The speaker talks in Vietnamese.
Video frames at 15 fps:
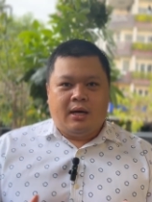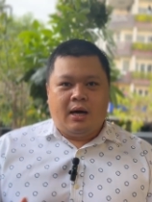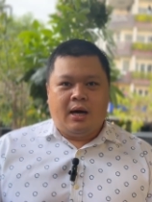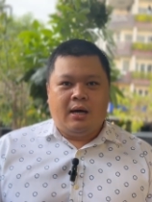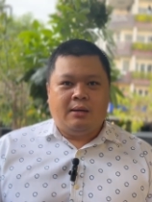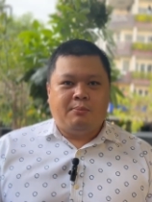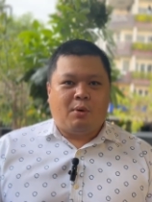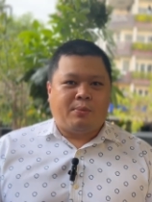
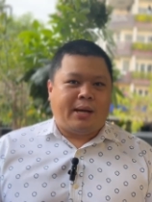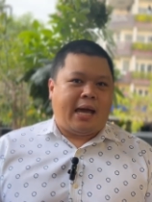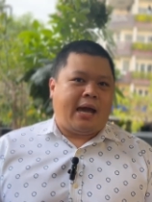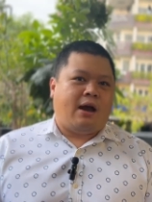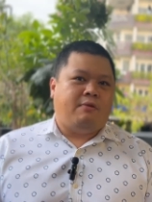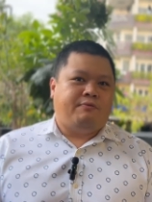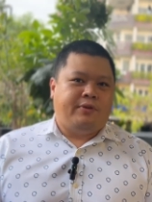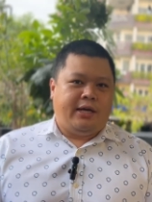hơn
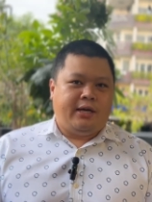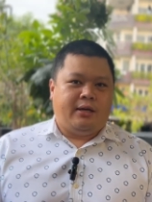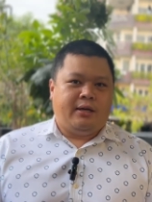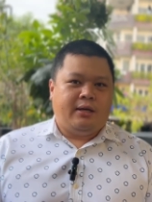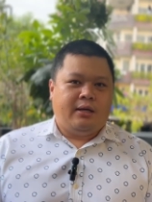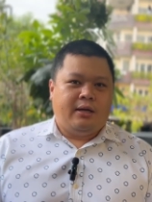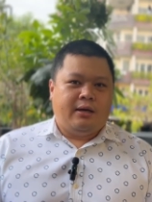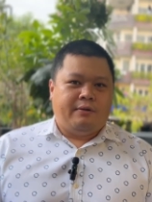1.000 học viên
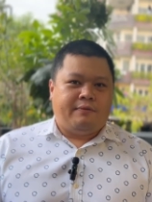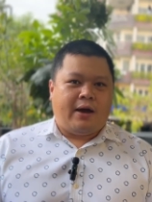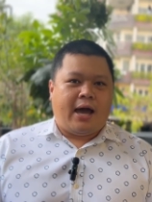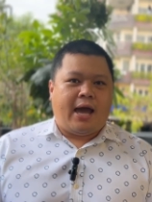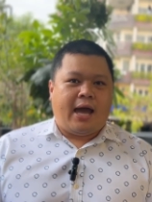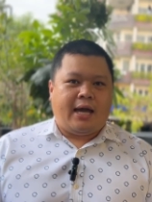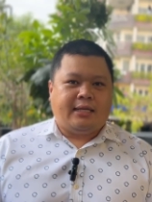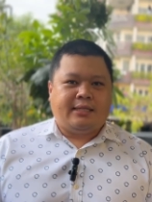
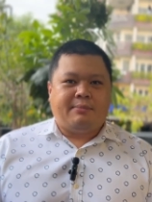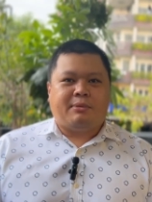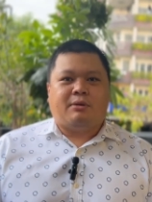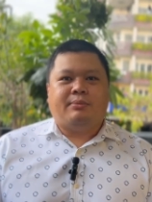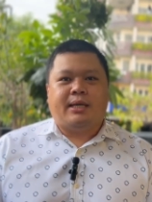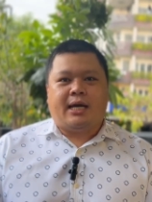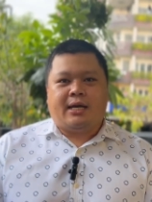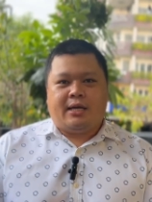và hàng trăm
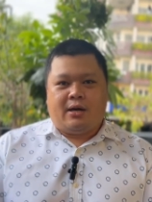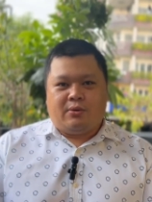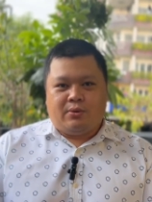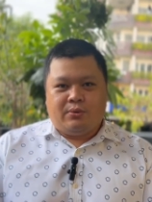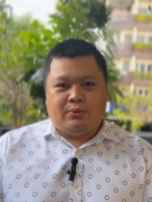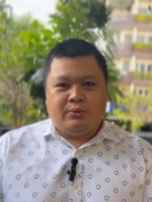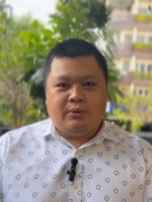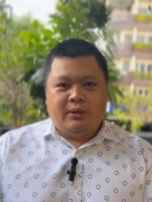công ty khác
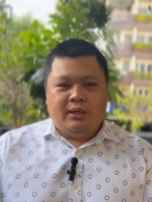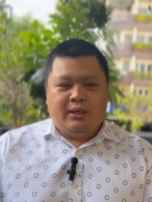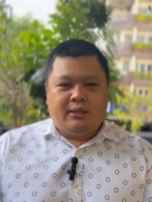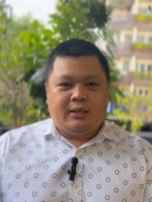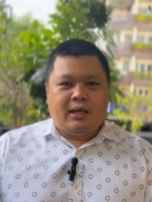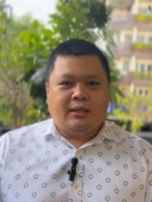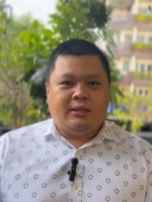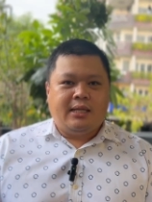nhau.
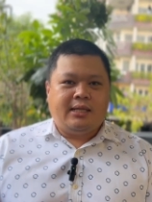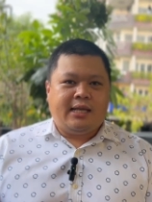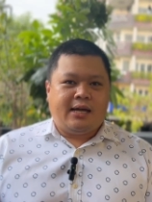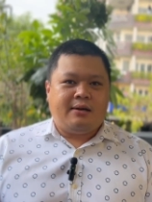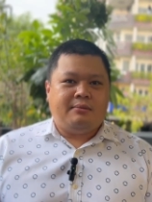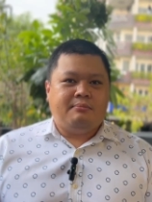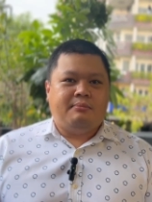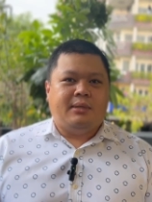Tâm tin
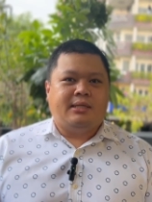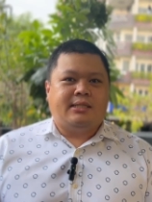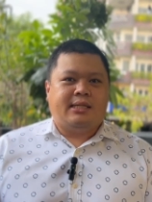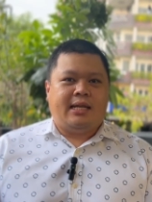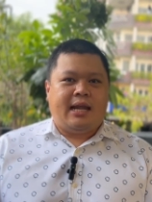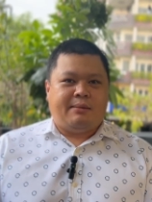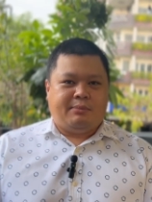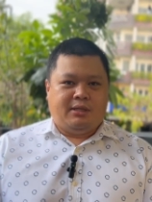chắc mình
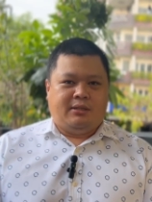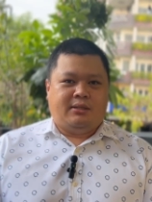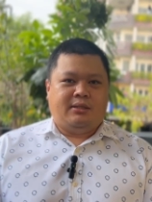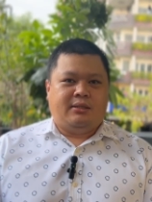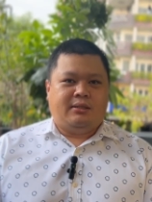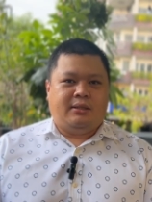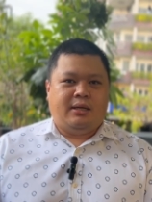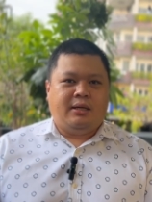sẽ làm được
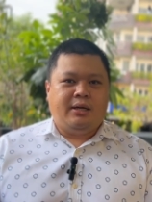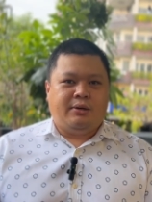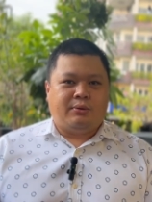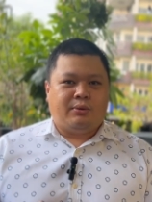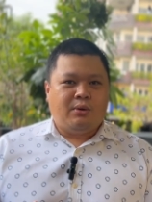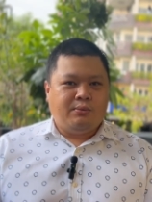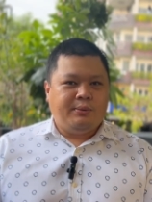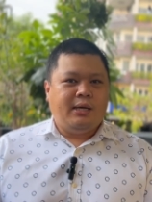những
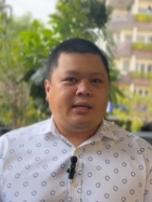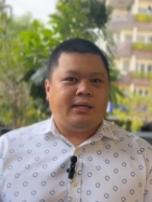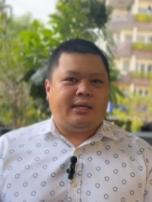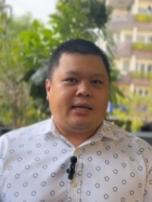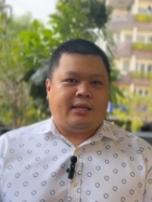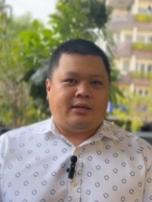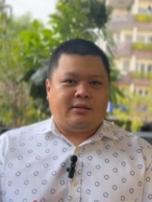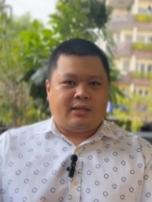điều tốt nhất
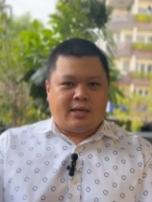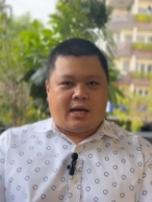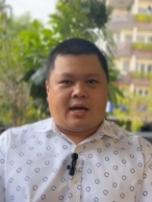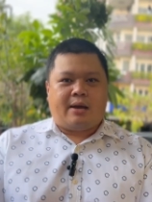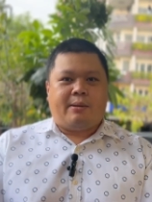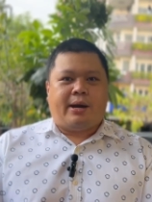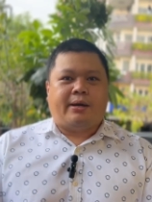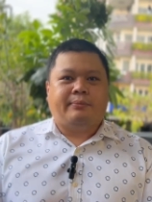dành cho tất
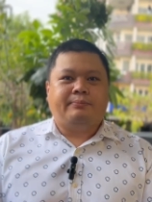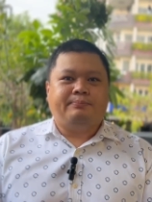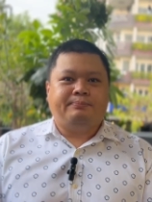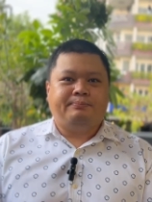cả các bạn.